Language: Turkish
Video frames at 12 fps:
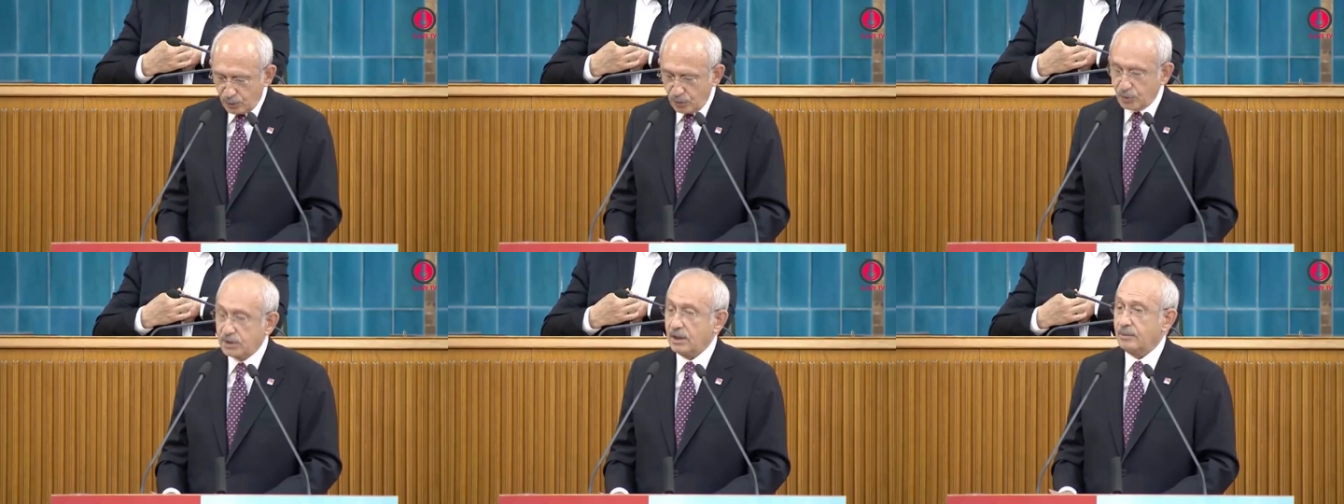
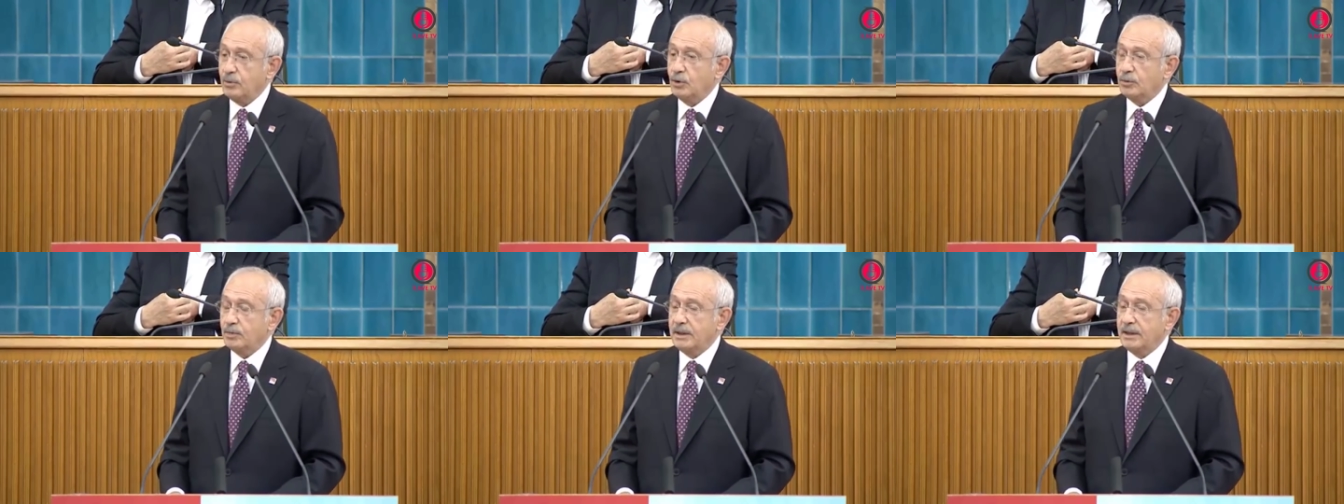Türkiye
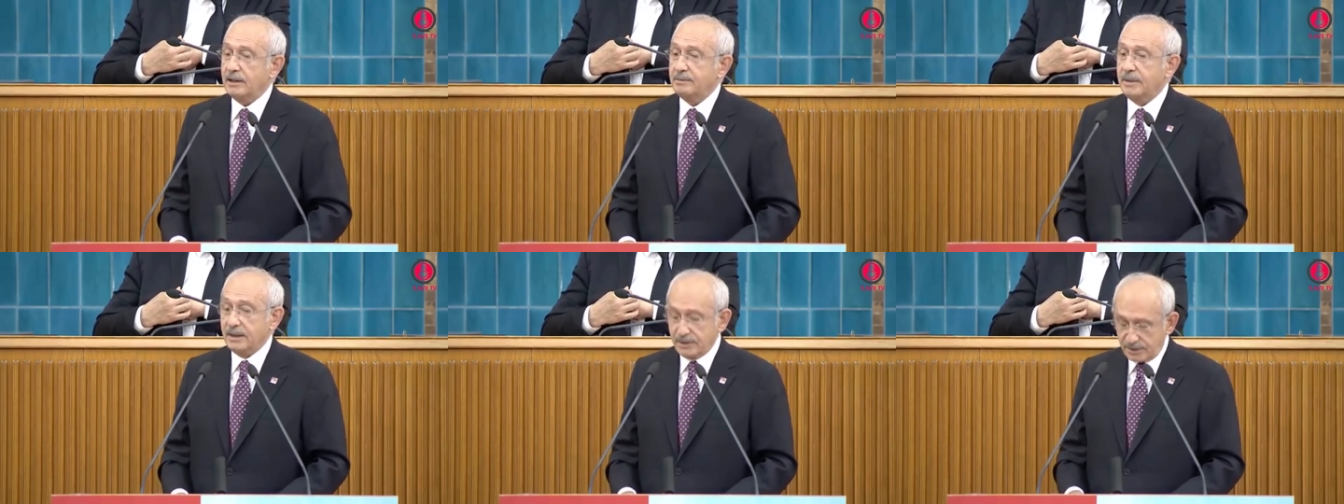Büyük
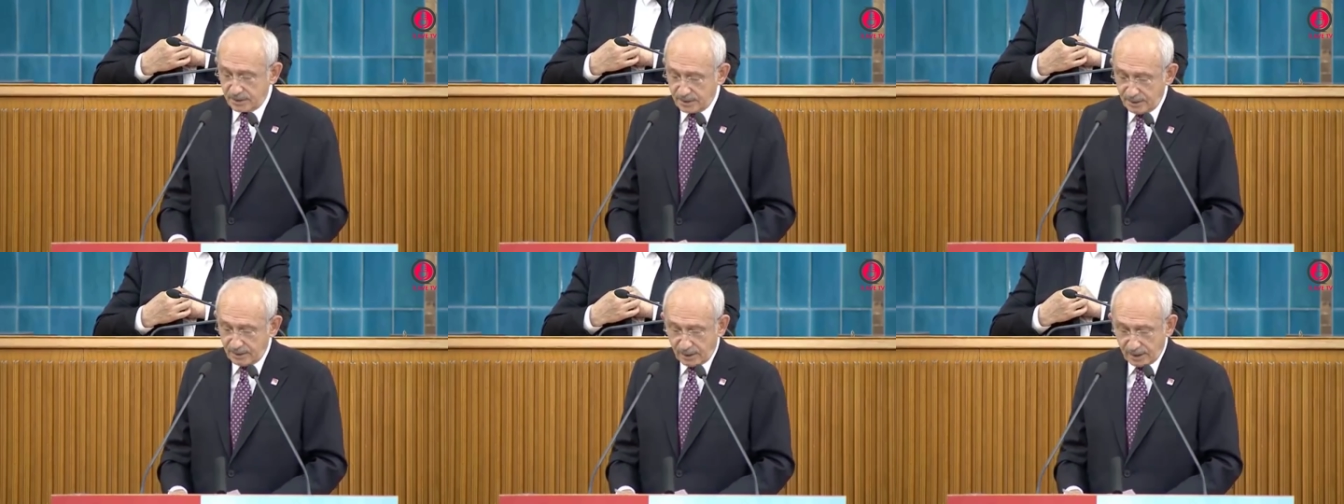Millet
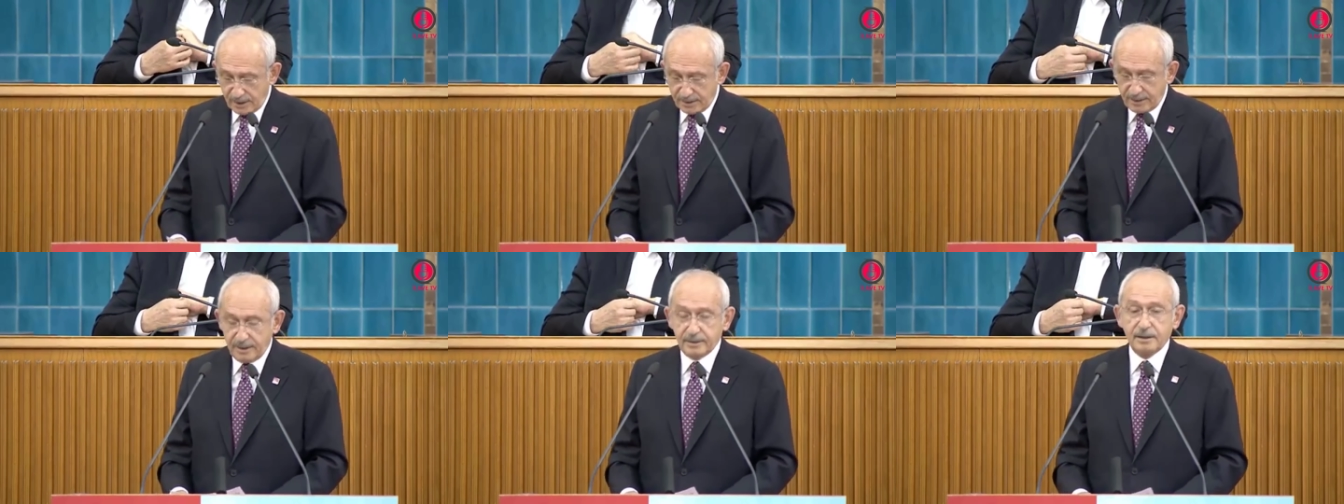Meclisi'ni
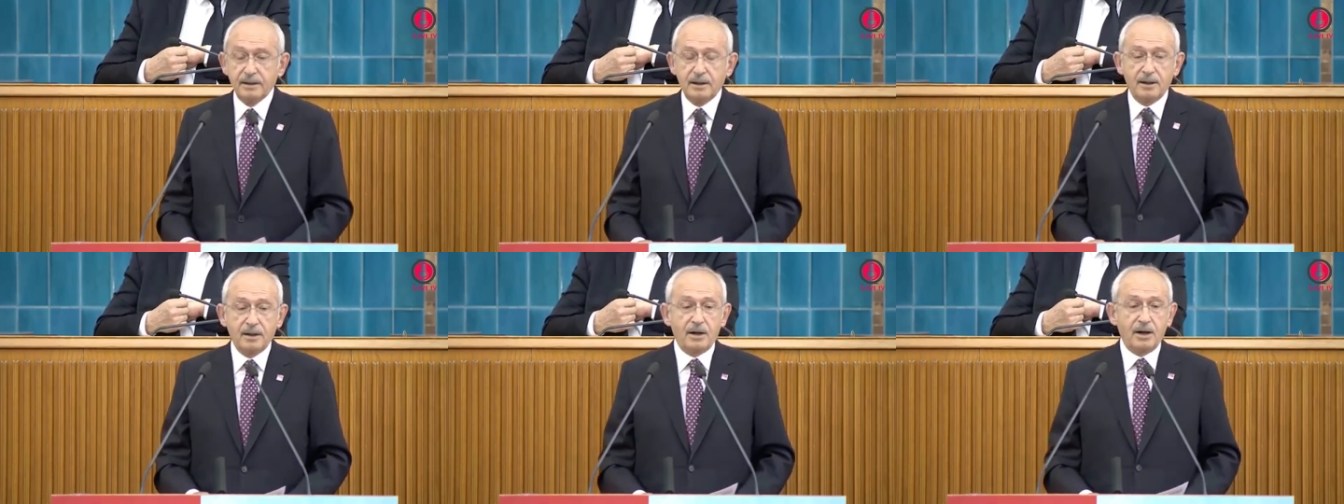alenen
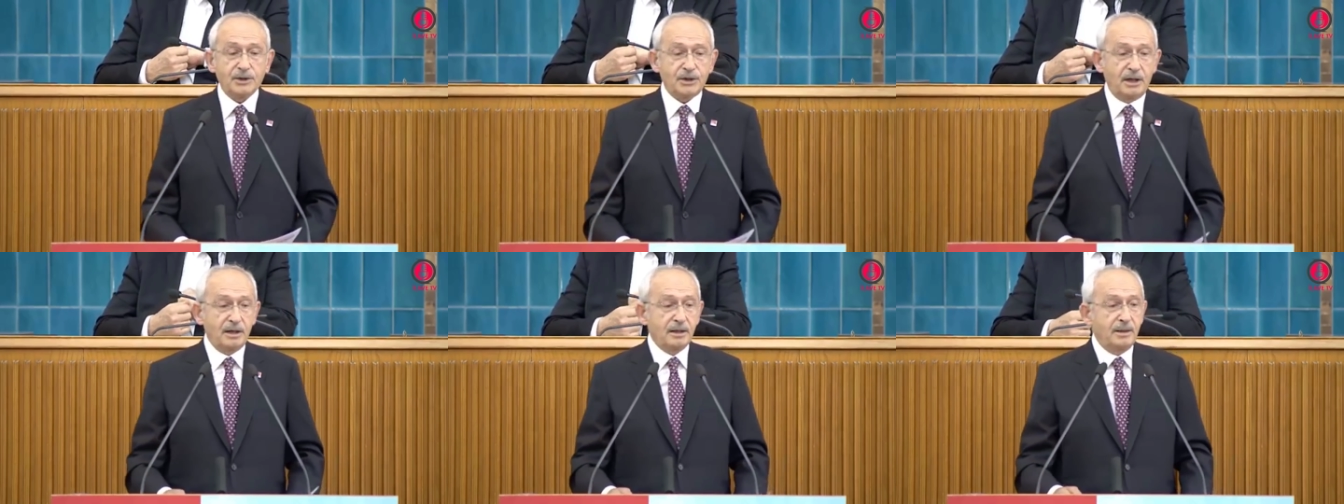
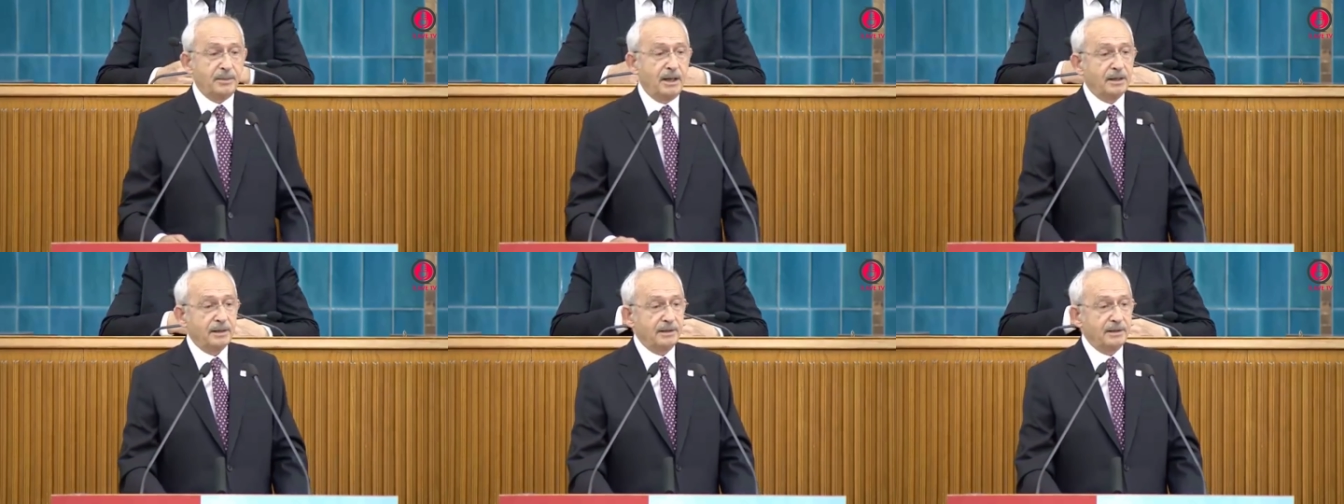aşağılama